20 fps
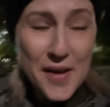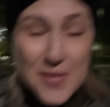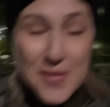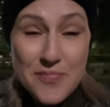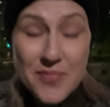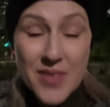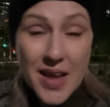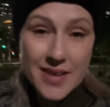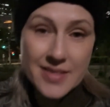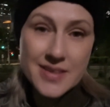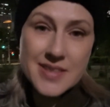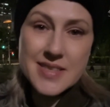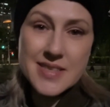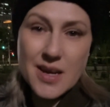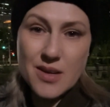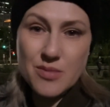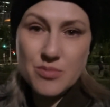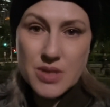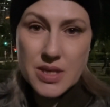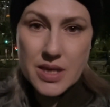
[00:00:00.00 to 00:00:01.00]
Да, на
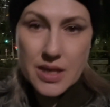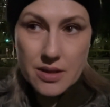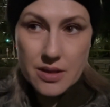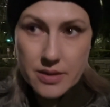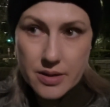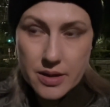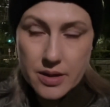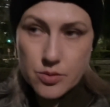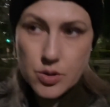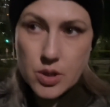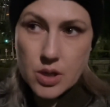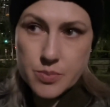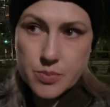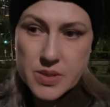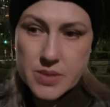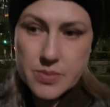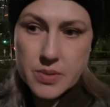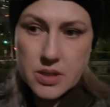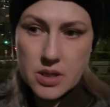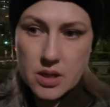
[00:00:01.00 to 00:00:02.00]
самом деле, я вот так
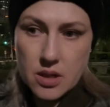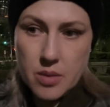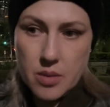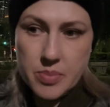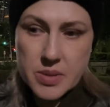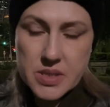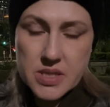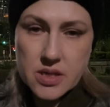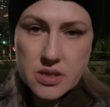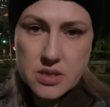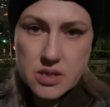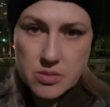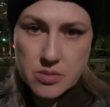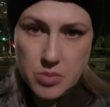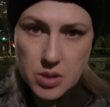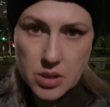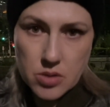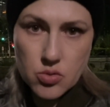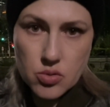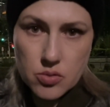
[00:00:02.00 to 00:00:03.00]
посмотрела по
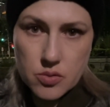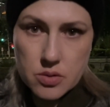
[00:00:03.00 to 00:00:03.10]
ассортименту,